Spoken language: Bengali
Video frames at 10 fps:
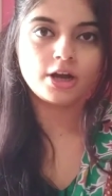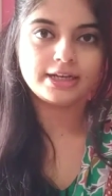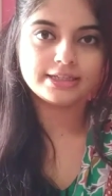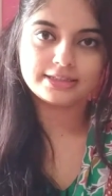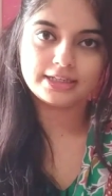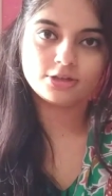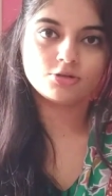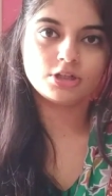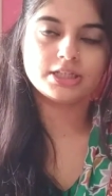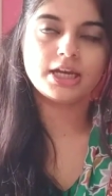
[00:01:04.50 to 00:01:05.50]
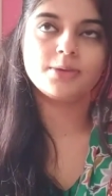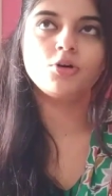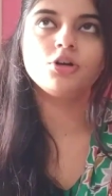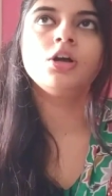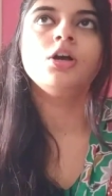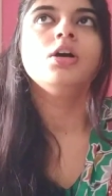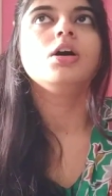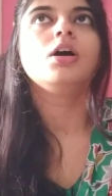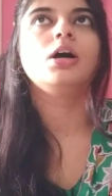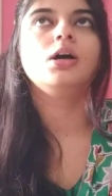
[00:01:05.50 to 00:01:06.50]
অয়েলি স্কিন হয়ে যায় এবং
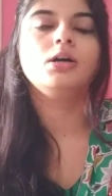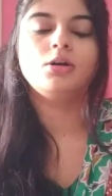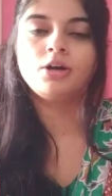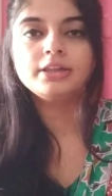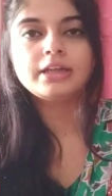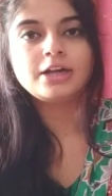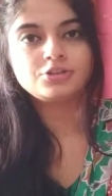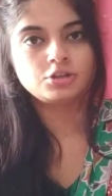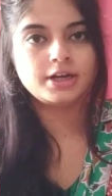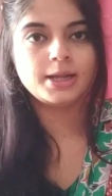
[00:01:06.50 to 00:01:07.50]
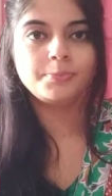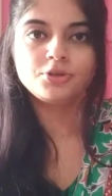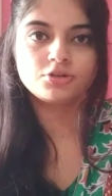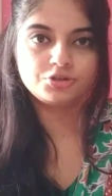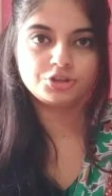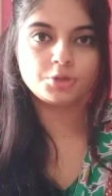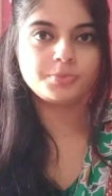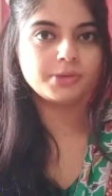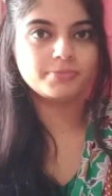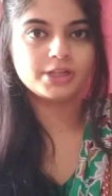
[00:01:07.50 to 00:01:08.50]
তার জন্য অনেক ছোট ছোট
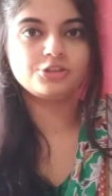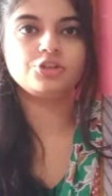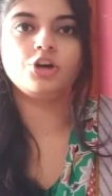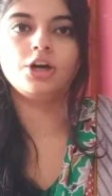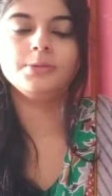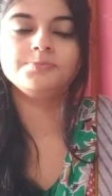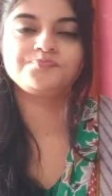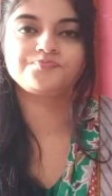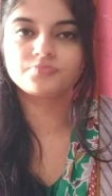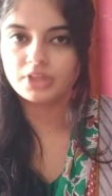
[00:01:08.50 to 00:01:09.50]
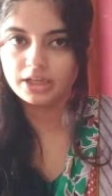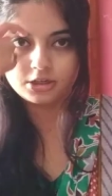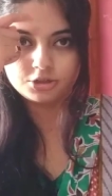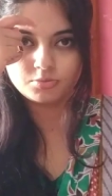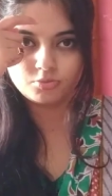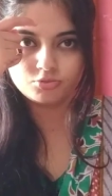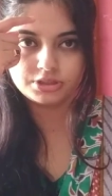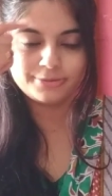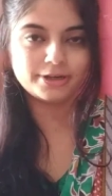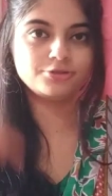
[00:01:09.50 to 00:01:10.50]
পিম্পলসও হয় এখানে হয়তো
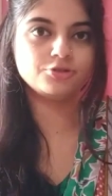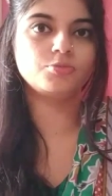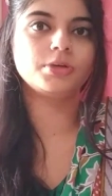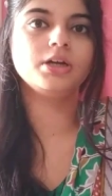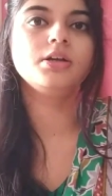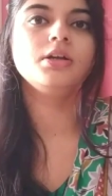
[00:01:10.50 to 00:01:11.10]
বুঝতে পারছো তোমরা